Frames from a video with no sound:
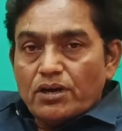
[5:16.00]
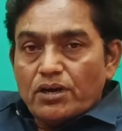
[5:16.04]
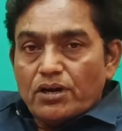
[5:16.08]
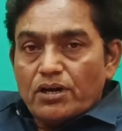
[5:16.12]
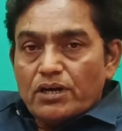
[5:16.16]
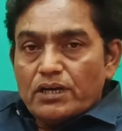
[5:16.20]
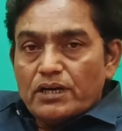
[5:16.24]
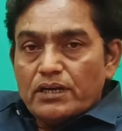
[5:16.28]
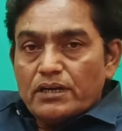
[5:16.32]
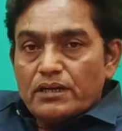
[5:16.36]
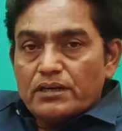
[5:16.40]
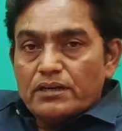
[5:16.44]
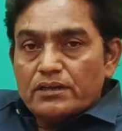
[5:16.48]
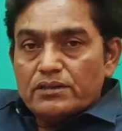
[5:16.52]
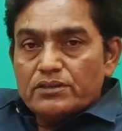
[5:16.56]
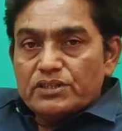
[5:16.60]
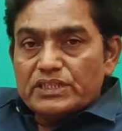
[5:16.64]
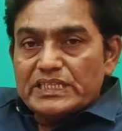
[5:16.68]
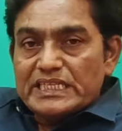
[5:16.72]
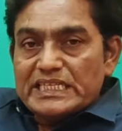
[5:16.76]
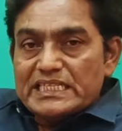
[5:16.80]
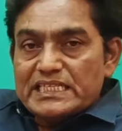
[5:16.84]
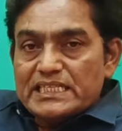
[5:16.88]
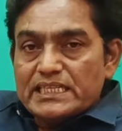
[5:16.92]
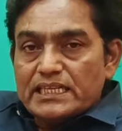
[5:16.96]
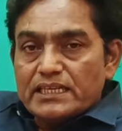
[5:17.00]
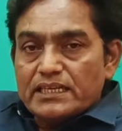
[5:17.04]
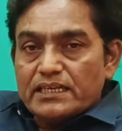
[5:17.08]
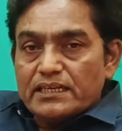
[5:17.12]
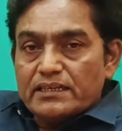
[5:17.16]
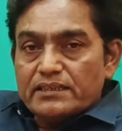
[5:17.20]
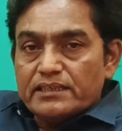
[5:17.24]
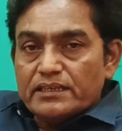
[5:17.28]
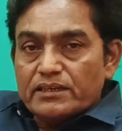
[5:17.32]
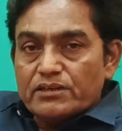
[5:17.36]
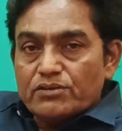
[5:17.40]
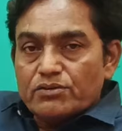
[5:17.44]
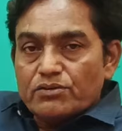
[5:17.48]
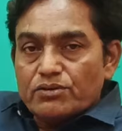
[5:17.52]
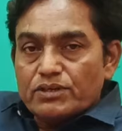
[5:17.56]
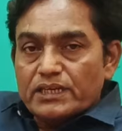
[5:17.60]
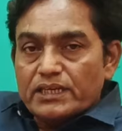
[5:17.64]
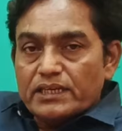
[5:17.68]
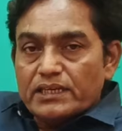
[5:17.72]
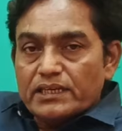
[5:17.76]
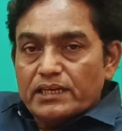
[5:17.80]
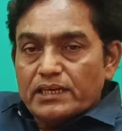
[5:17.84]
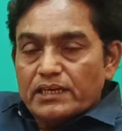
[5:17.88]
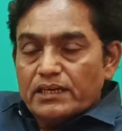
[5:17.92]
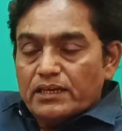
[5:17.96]
और 30 सेकेंड तक
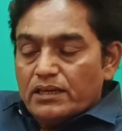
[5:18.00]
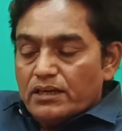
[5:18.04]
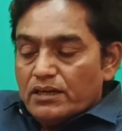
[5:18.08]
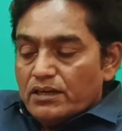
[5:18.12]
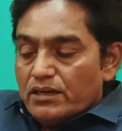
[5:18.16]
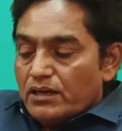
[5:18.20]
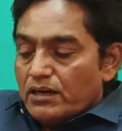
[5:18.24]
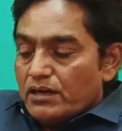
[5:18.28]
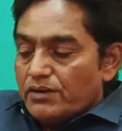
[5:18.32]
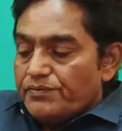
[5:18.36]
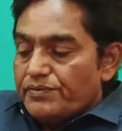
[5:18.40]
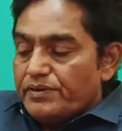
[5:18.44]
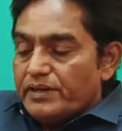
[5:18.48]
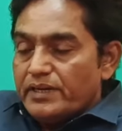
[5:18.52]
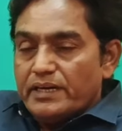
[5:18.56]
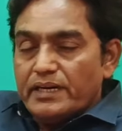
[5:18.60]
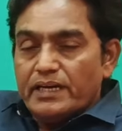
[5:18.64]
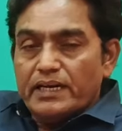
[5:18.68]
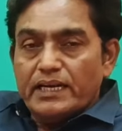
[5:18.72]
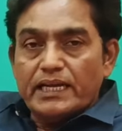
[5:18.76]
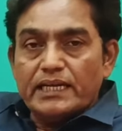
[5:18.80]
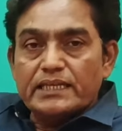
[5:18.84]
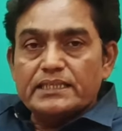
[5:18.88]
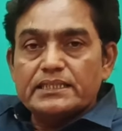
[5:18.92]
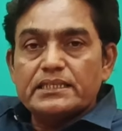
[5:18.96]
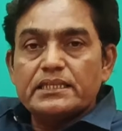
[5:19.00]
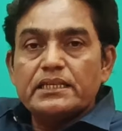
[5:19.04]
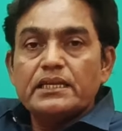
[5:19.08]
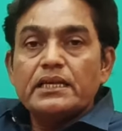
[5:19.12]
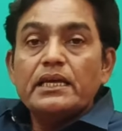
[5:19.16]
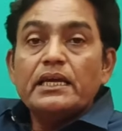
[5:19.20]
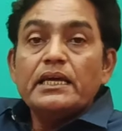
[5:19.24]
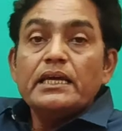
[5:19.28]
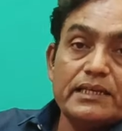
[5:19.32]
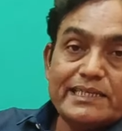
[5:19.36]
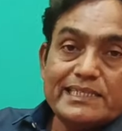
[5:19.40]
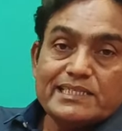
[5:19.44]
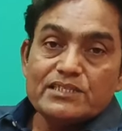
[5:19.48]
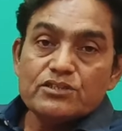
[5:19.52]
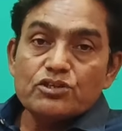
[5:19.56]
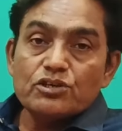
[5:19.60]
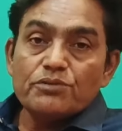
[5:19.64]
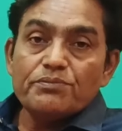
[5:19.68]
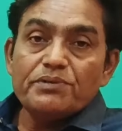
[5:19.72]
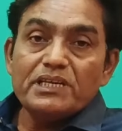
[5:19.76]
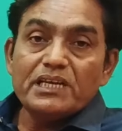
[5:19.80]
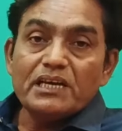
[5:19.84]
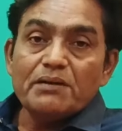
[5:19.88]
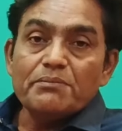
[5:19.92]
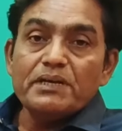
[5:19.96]
रोकेंगे और फिर रिलैक्स
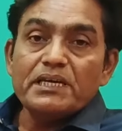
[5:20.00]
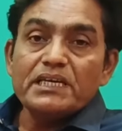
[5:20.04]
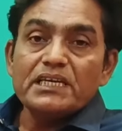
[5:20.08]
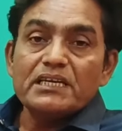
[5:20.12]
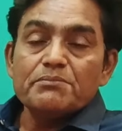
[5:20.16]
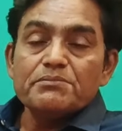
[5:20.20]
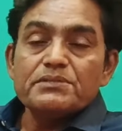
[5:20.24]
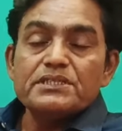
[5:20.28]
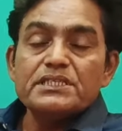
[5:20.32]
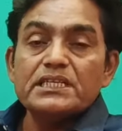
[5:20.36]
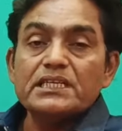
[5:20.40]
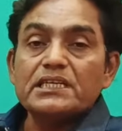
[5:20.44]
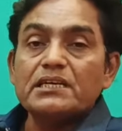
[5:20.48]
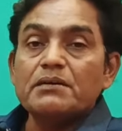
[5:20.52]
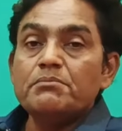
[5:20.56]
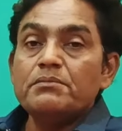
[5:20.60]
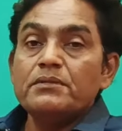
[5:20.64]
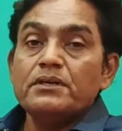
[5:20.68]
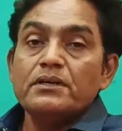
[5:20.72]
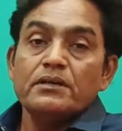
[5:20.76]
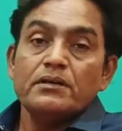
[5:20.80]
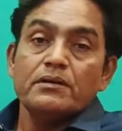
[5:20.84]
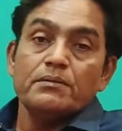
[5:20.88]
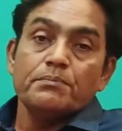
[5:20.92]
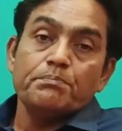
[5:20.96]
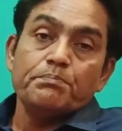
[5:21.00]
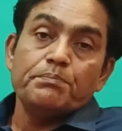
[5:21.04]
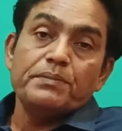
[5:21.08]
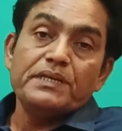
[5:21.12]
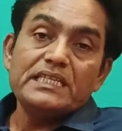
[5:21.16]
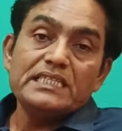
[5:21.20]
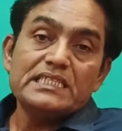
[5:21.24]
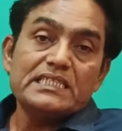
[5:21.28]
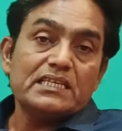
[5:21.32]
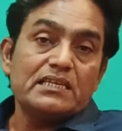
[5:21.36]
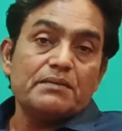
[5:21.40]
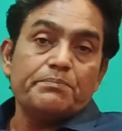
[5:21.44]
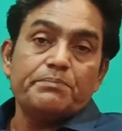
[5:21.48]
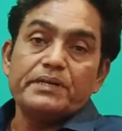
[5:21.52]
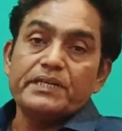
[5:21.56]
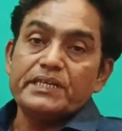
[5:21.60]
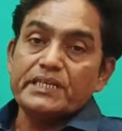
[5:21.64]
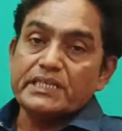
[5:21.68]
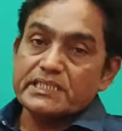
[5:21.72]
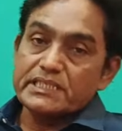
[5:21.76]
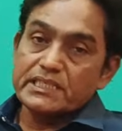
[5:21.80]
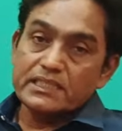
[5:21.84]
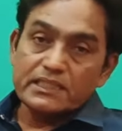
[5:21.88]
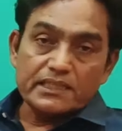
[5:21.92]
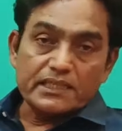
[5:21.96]
इसको भी हमें कम से कम 20
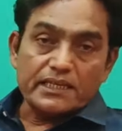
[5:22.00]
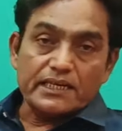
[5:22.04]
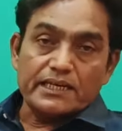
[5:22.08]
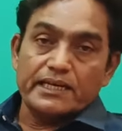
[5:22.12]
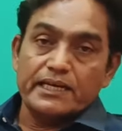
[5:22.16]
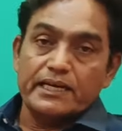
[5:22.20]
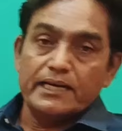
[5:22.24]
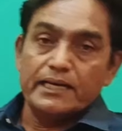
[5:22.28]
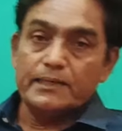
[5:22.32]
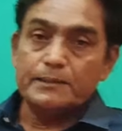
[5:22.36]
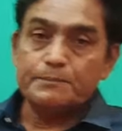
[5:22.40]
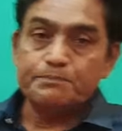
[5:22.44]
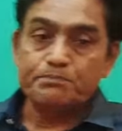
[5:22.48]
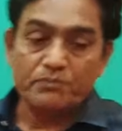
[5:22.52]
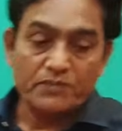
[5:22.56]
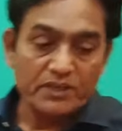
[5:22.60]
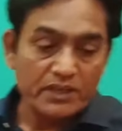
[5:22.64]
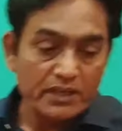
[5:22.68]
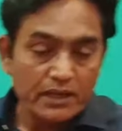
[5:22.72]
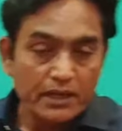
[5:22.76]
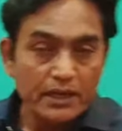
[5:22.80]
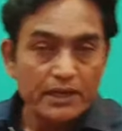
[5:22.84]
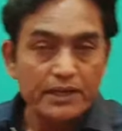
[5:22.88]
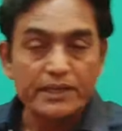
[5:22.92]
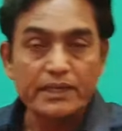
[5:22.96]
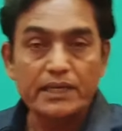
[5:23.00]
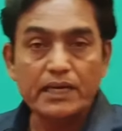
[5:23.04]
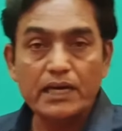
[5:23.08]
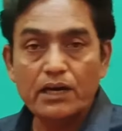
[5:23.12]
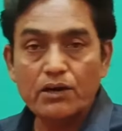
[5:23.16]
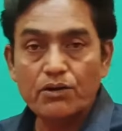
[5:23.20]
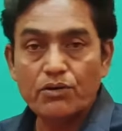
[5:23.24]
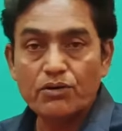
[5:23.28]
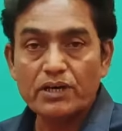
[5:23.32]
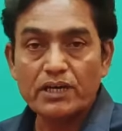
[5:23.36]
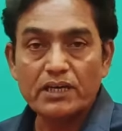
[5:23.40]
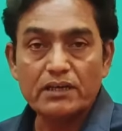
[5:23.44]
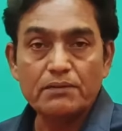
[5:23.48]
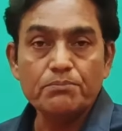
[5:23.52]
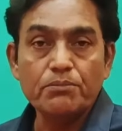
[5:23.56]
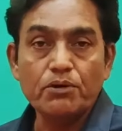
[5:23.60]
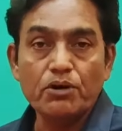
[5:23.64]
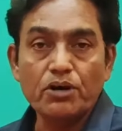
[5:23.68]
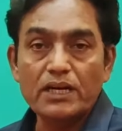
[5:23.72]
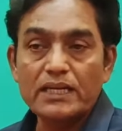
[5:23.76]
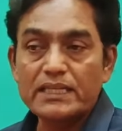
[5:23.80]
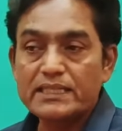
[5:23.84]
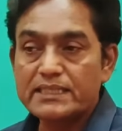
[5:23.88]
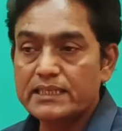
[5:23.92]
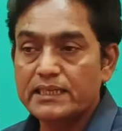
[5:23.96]
रिपीटेशन करना है यह हो गई
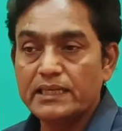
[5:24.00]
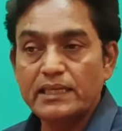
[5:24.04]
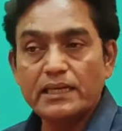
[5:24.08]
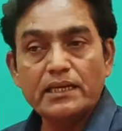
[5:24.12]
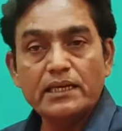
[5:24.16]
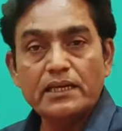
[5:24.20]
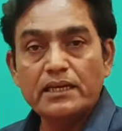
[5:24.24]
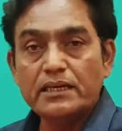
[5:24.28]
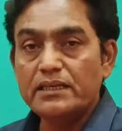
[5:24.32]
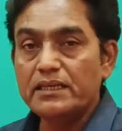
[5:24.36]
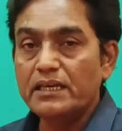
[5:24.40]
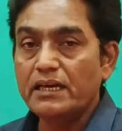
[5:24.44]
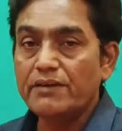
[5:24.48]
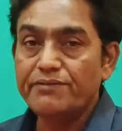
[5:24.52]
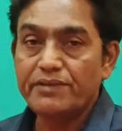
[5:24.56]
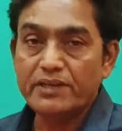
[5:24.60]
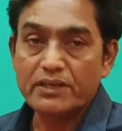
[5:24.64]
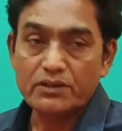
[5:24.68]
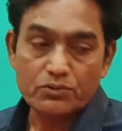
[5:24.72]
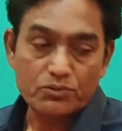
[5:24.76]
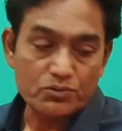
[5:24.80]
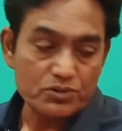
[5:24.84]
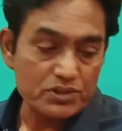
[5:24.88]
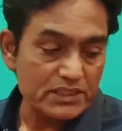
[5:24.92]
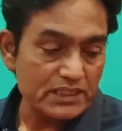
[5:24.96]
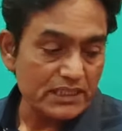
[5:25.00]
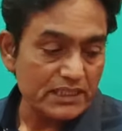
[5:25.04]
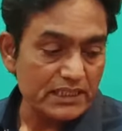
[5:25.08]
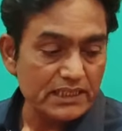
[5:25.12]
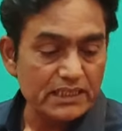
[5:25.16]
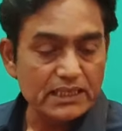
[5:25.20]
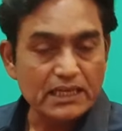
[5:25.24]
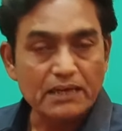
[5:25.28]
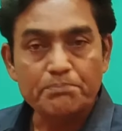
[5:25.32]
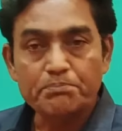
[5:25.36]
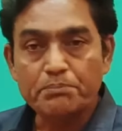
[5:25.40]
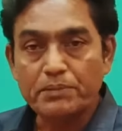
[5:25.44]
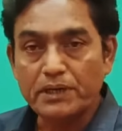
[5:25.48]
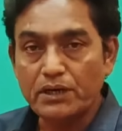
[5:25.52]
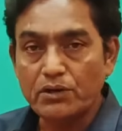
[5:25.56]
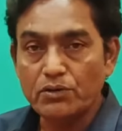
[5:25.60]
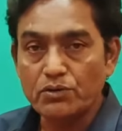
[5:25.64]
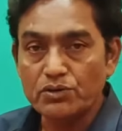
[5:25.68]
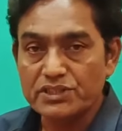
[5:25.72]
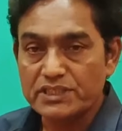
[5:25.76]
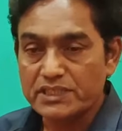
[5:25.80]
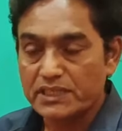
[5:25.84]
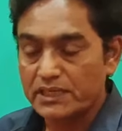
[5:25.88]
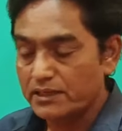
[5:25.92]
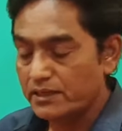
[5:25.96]
बॉल से या फिर कुशन या
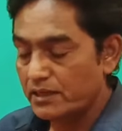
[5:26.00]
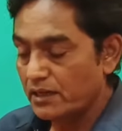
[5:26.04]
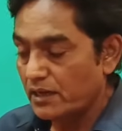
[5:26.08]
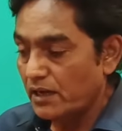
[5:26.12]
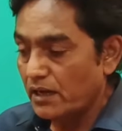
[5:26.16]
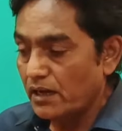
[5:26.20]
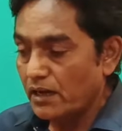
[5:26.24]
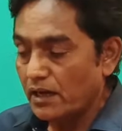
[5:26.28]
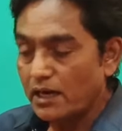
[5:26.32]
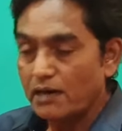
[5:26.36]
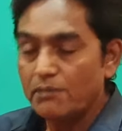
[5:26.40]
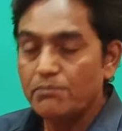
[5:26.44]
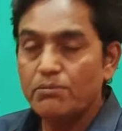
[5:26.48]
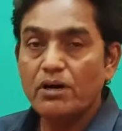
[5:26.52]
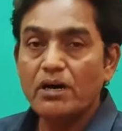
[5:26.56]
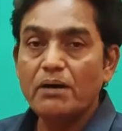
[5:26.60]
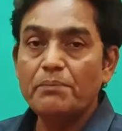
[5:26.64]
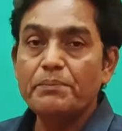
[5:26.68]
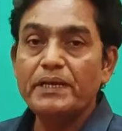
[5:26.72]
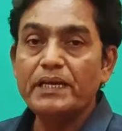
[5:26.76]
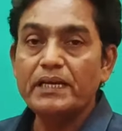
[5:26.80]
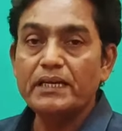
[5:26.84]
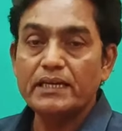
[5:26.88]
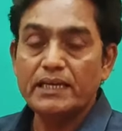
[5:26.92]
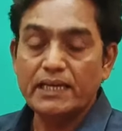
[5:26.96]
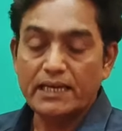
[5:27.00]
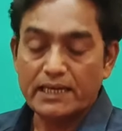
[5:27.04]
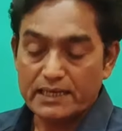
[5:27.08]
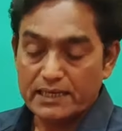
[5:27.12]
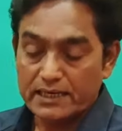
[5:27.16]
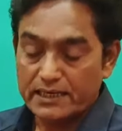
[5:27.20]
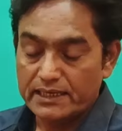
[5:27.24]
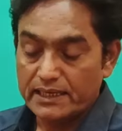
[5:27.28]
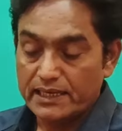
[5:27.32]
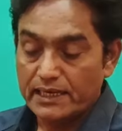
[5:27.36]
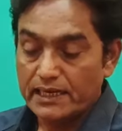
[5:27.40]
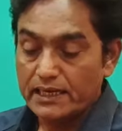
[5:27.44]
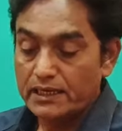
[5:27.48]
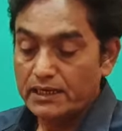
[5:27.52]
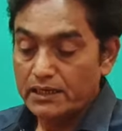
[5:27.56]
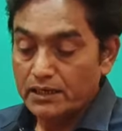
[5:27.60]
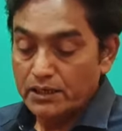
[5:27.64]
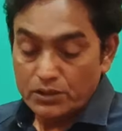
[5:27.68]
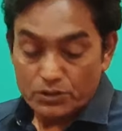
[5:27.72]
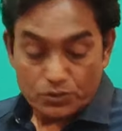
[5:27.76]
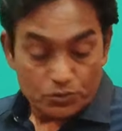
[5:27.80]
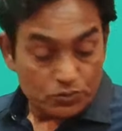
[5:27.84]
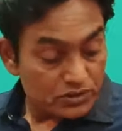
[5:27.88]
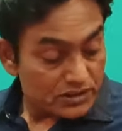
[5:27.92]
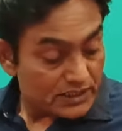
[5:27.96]
पिल्लो से अब हमें क्या करना है
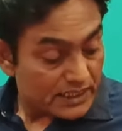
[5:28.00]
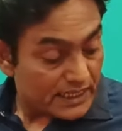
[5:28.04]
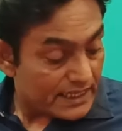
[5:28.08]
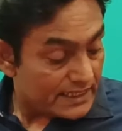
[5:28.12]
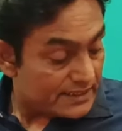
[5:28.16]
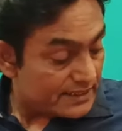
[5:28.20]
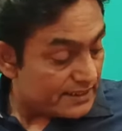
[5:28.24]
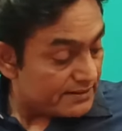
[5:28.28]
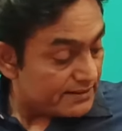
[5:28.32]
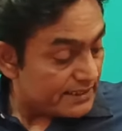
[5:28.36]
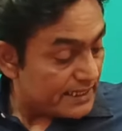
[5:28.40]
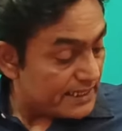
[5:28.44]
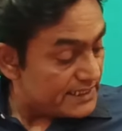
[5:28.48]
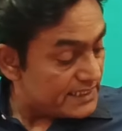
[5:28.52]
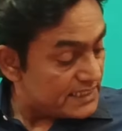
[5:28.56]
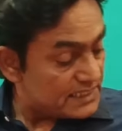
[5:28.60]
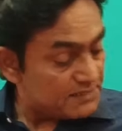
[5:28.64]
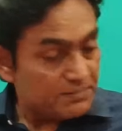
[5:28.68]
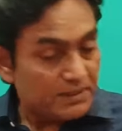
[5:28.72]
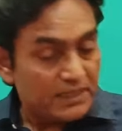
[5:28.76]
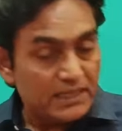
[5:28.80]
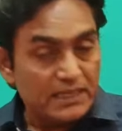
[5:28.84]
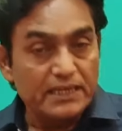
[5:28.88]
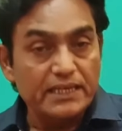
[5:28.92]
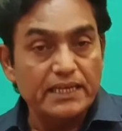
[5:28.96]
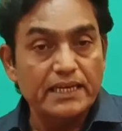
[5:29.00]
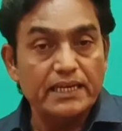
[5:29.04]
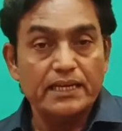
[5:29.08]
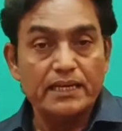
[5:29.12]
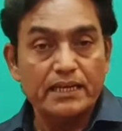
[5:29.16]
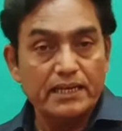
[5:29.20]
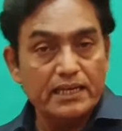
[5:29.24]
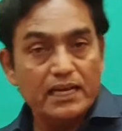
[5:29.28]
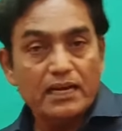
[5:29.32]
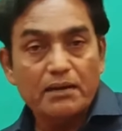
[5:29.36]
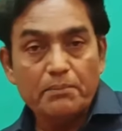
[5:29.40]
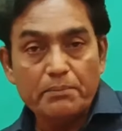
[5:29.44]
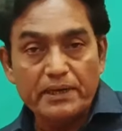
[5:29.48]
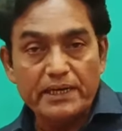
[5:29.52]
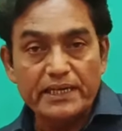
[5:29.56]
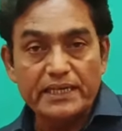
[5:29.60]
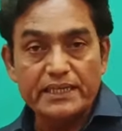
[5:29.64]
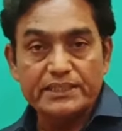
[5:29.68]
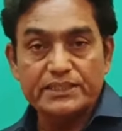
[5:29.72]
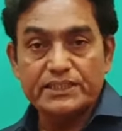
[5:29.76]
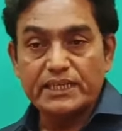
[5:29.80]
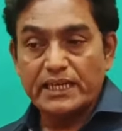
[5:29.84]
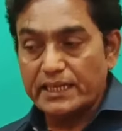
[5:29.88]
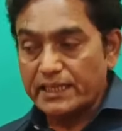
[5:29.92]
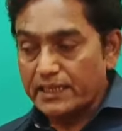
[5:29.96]
दूसरा एक्सरसाइज इसमें करने के लिए हम
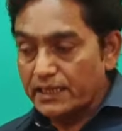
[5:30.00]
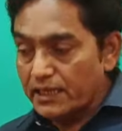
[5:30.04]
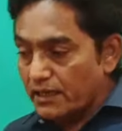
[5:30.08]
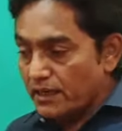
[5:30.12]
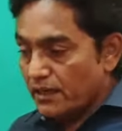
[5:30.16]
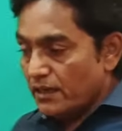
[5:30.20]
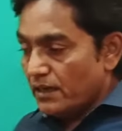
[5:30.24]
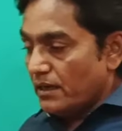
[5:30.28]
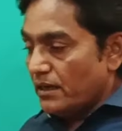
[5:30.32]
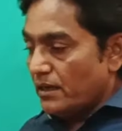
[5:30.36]
लेट जाएंगे